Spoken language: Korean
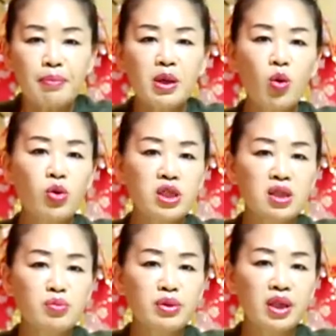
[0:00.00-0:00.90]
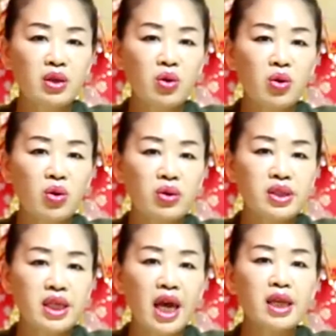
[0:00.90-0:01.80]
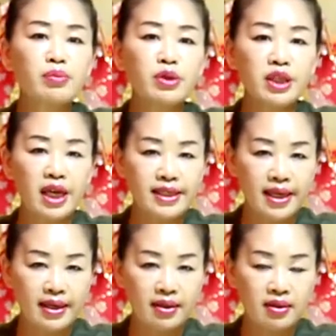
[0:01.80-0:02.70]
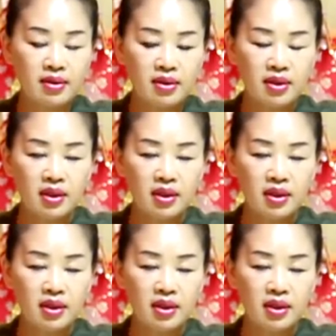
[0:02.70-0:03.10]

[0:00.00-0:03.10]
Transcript: 믿고 오시는 분이 있고 네. 재는 분이 계세요.